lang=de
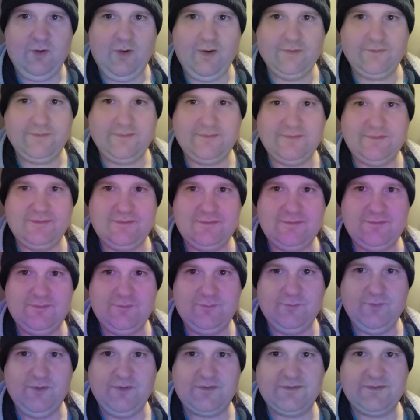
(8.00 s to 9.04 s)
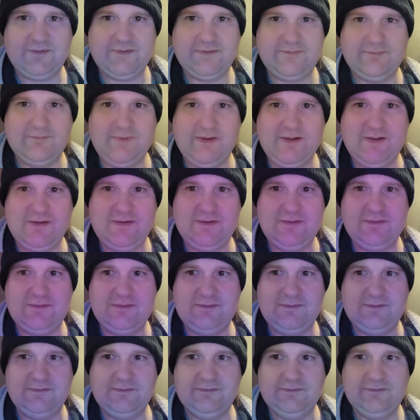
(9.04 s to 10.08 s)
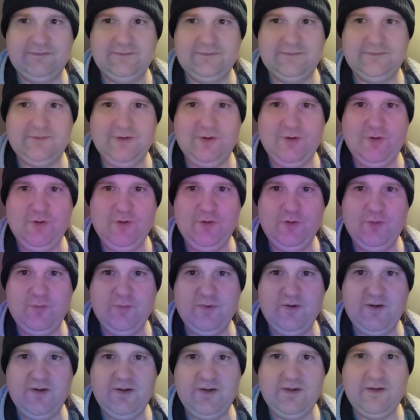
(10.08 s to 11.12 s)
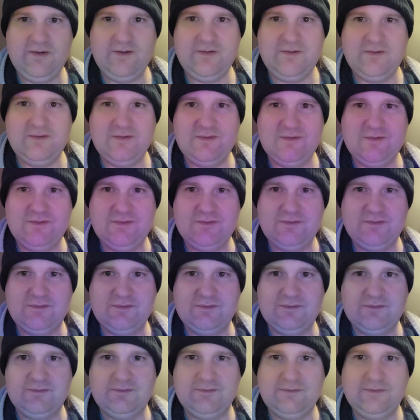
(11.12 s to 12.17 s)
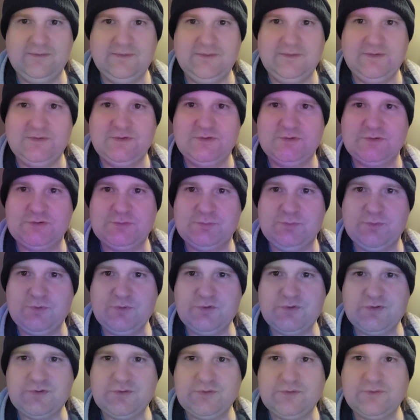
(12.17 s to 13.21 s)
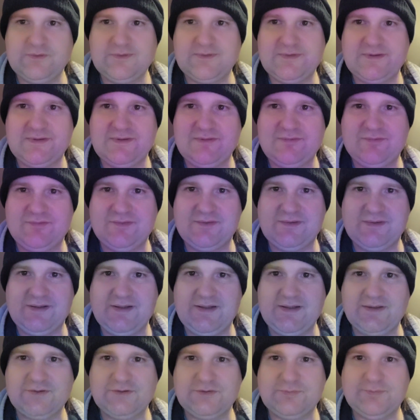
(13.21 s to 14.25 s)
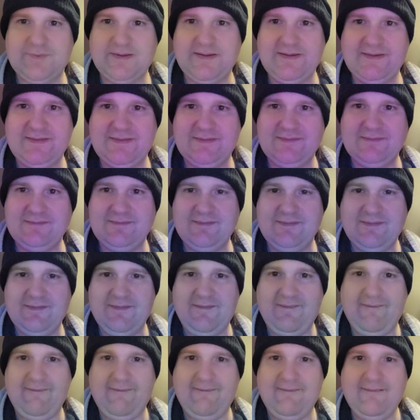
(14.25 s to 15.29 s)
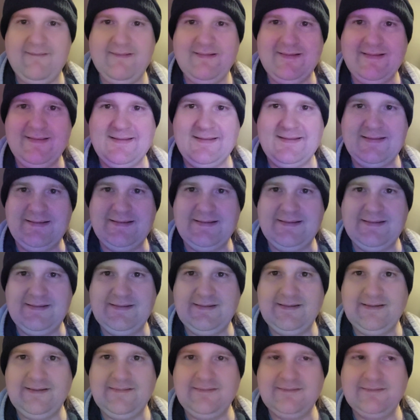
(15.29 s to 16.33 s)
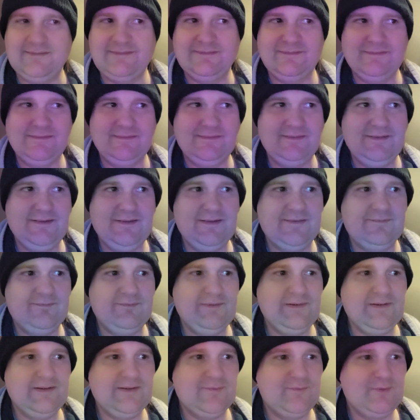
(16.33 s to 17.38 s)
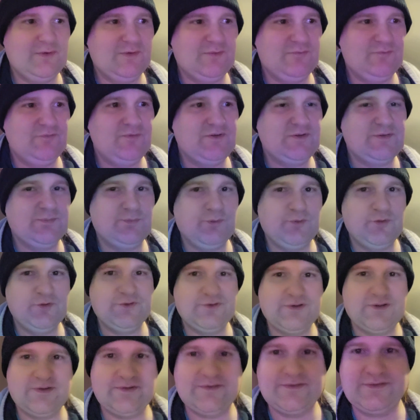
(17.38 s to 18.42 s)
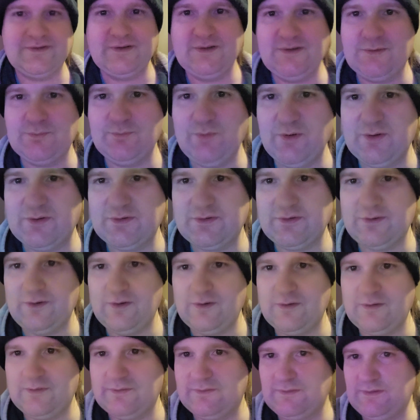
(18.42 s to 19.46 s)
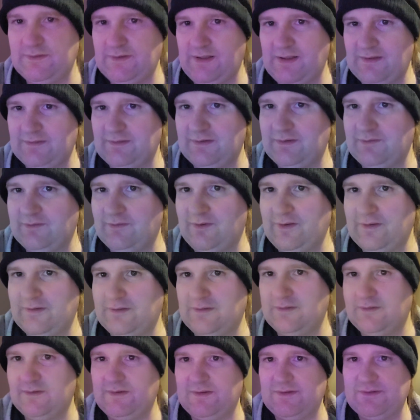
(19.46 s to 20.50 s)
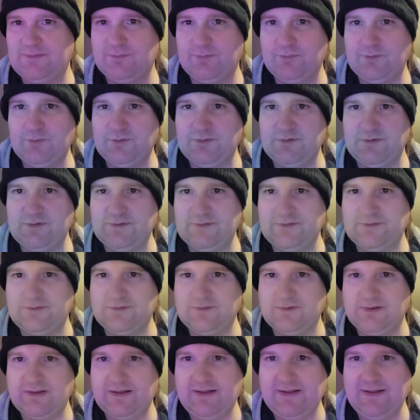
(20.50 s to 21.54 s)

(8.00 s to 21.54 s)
Heute möchte ich mal über Spuso und seine Verträge sprechen. Ja, ich will niemandem was Böses. Ich möchte auch den anderen Leuten nichts Böses.